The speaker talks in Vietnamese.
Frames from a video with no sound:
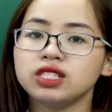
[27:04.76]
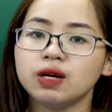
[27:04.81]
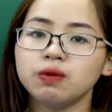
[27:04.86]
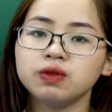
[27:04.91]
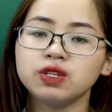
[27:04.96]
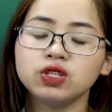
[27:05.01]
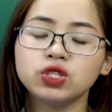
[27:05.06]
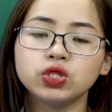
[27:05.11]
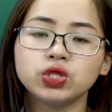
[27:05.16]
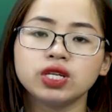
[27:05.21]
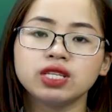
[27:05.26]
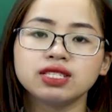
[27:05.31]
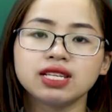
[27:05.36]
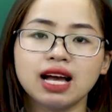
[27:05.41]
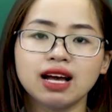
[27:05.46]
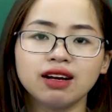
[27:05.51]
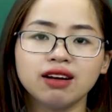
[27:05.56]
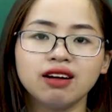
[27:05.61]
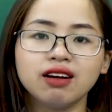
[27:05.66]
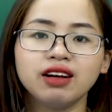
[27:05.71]
trong những chuyến
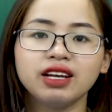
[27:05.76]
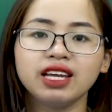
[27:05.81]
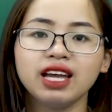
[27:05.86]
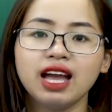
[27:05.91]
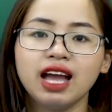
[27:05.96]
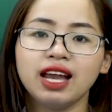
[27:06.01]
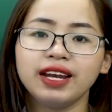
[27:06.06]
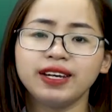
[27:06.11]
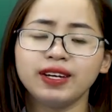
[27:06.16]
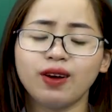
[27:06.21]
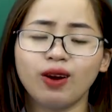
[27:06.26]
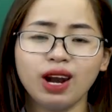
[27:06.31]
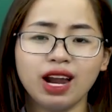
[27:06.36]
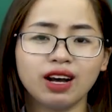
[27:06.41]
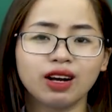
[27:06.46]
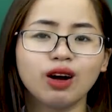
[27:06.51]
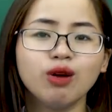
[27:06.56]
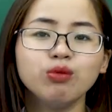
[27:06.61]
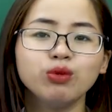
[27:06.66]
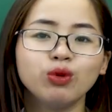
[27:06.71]
ra khơi, nó là
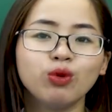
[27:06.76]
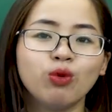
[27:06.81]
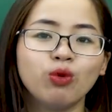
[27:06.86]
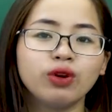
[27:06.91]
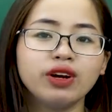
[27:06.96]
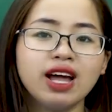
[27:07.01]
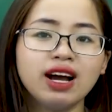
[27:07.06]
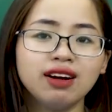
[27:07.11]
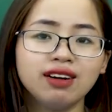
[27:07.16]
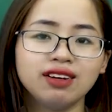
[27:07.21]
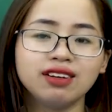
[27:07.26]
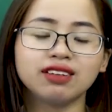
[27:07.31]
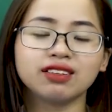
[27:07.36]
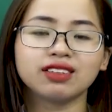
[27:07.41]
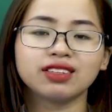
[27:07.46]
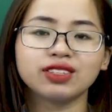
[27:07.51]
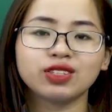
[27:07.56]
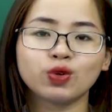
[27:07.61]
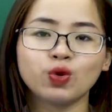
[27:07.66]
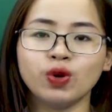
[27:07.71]
công cụ đắc lực
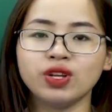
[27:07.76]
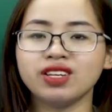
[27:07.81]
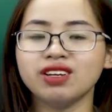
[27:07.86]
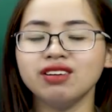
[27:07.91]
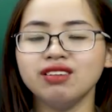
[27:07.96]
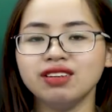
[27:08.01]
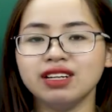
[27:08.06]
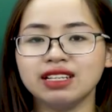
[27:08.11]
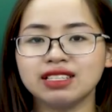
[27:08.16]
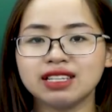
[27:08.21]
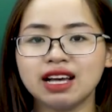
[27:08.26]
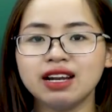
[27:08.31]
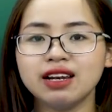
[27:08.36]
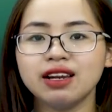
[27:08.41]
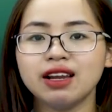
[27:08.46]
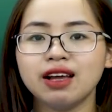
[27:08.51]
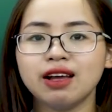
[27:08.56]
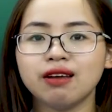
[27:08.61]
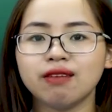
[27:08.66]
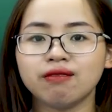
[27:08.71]
của những người dân,
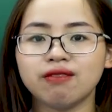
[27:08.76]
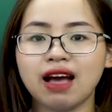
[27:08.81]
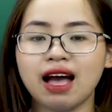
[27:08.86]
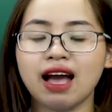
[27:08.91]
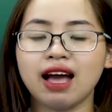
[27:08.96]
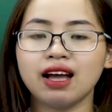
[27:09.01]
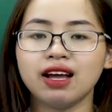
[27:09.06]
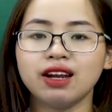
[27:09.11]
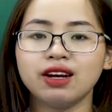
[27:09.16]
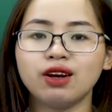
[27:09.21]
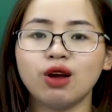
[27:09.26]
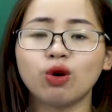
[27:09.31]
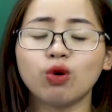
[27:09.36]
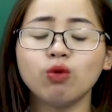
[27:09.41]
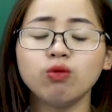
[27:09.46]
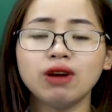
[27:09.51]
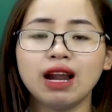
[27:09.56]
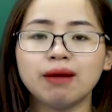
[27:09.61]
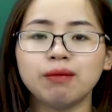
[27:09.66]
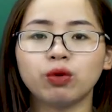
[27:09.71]
và nó
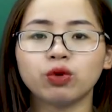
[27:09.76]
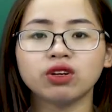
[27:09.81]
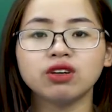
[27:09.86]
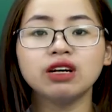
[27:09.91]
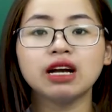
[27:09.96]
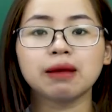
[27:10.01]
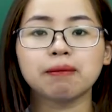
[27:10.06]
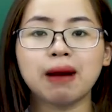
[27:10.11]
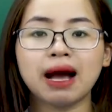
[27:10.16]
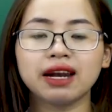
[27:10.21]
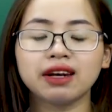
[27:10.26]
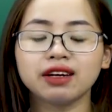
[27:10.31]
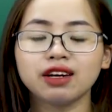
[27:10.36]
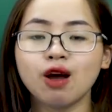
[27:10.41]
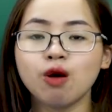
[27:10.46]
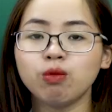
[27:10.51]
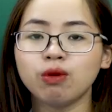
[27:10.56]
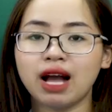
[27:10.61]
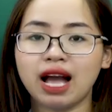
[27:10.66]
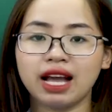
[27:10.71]
cũng là một người bạn
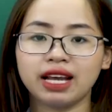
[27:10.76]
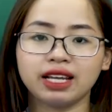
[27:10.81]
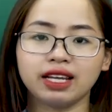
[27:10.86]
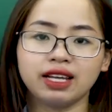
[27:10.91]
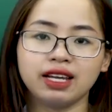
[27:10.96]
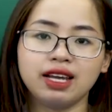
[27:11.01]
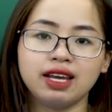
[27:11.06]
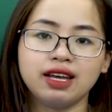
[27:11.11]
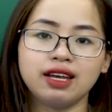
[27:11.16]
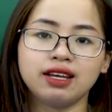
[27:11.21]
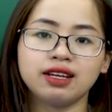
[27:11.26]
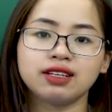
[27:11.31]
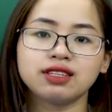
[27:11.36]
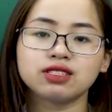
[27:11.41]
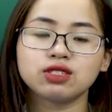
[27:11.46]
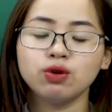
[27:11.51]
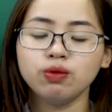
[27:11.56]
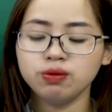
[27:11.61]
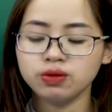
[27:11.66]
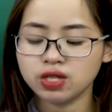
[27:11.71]
đồng hành
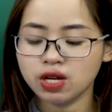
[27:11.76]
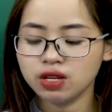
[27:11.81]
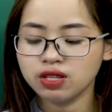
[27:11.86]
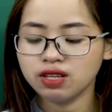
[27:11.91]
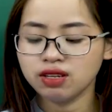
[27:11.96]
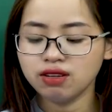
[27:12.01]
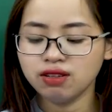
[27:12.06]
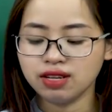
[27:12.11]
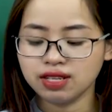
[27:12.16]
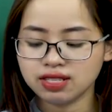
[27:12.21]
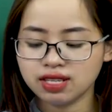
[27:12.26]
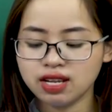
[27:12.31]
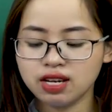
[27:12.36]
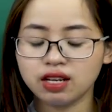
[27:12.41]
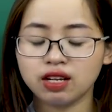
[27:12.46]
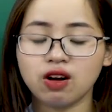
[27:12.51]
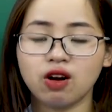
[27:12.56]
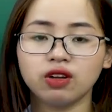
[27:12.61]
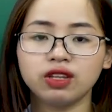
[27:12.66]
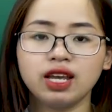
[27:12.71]
giúp cho những người
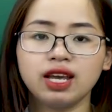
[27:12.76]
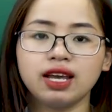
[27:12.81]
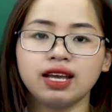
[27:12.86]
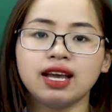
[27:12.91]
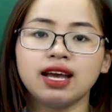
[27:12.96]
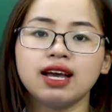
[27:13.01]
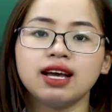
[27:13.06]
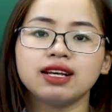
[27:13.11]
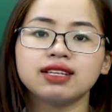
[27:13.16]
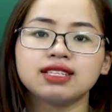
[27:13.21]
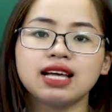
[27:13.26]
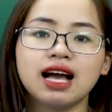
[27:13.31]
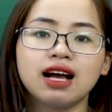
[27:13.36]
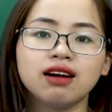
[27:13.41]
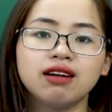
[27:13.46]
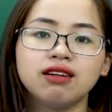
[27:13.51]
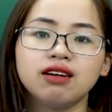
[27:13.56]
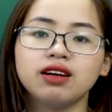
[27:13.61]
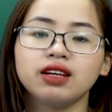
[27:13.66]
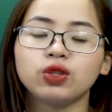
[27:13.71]
dân có thể ra
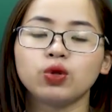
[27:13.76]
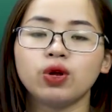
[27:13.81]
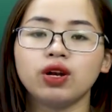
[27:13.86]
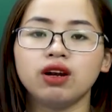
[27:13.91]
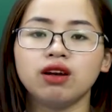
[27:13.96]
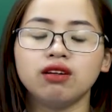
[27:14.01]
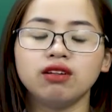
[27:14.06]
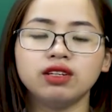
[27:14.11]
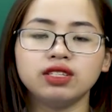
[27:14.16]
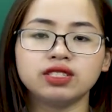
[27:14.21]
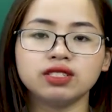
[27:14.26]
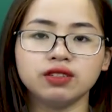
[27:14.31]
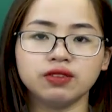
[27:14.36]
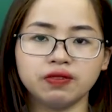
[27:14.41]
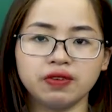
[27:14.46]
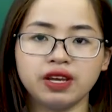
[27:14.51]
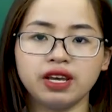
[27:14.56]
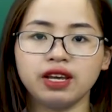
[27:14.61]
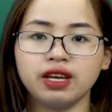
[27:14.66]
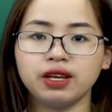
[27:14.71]
khơi thuận lợi trở
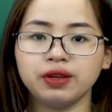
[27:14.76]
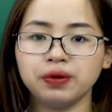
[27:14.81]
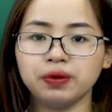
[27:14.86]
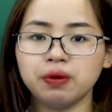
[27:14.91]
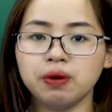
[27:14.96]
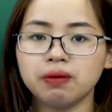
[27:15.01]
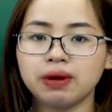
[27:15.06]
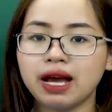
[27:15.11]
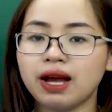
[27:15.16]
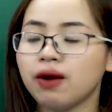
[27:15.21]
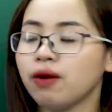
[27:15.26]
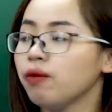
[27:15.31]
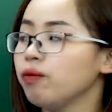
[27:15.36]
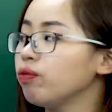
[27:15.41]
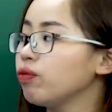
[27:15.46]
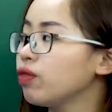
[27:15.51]
về, đúng không nào?